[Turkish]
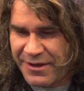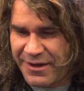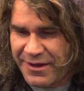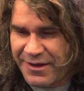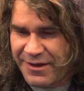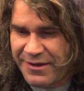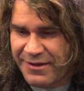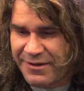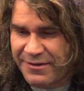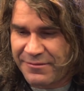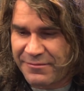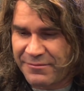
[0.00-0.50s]

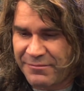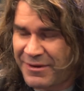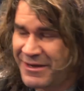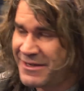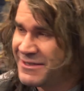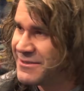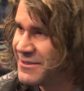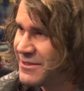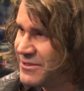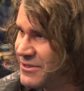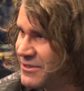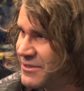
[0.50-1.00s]
Ee,
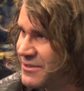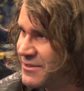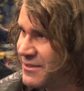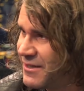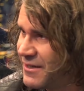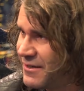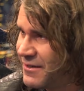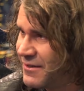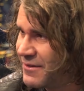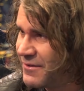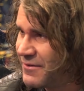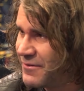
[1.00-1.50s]
Mayıs'ta
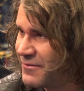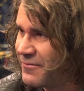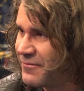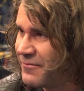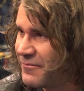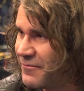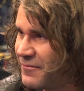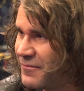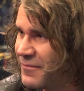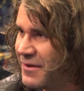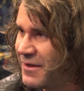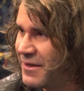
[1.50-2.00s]
çıkacak.
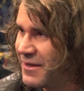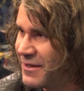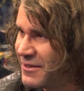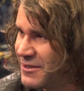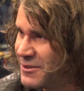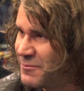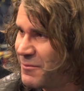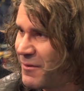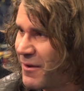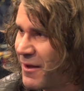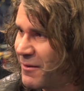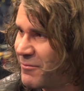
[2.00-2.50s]

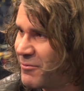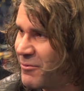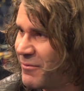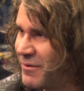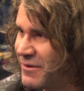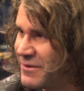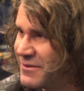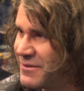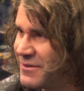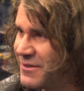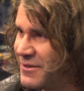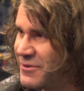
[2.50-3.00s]
İlginç bir albüm
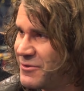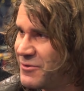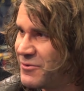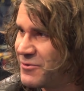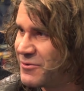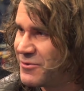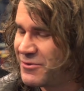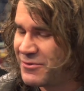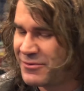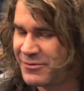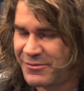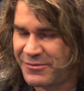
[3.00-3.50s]
aslında.
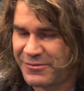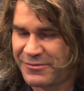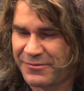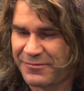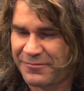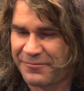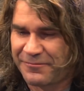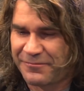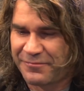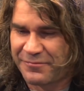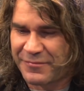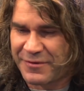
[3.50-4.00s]
Çünkü Nasıl?
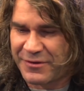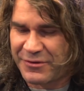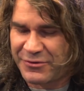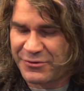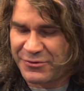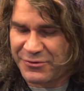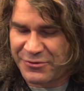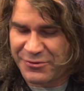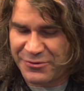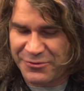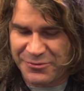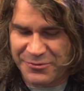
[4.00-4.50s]

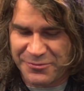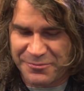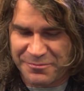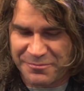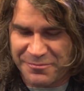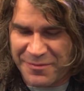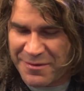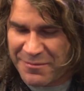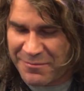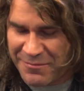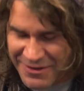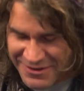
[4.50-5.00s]
Çünkü
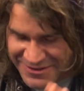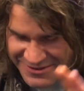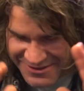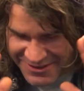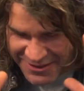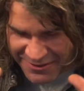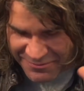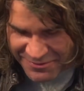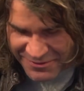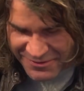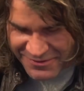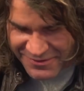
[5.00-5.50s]

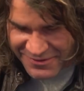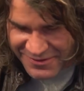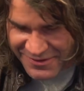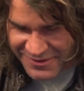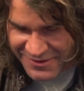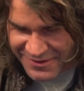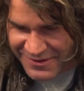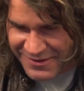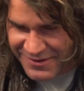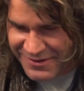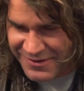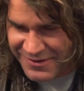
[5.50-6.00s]
bambaşka bir